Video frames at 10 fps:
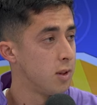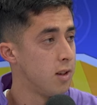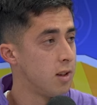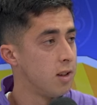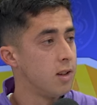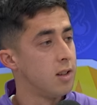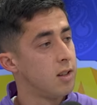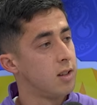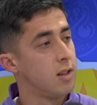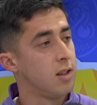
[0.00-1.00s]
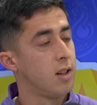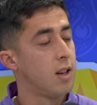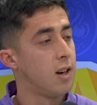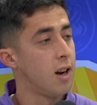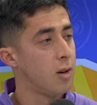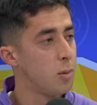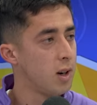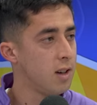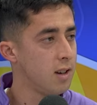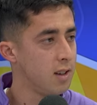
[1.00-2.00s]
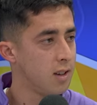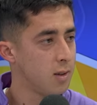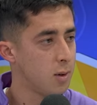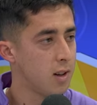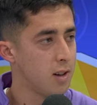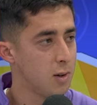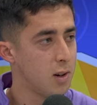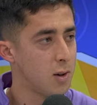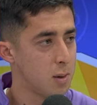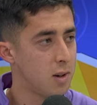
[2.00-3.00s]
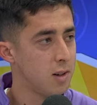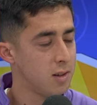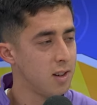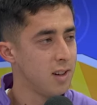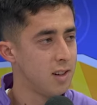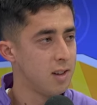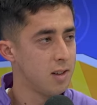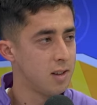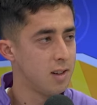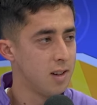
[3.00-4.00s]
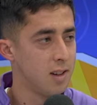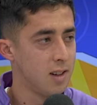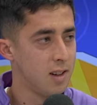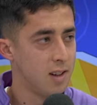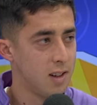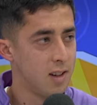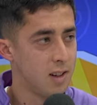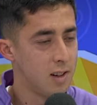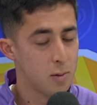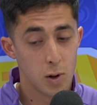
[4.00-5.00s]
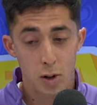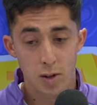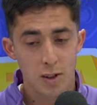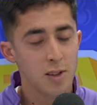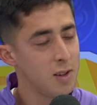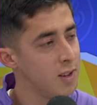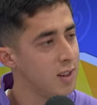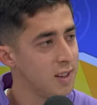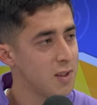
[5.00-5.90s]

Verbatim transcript: tenéis que tener algo por ahí guardadito bajo la manga, así que... Es cierto. Bueno, eso, eso le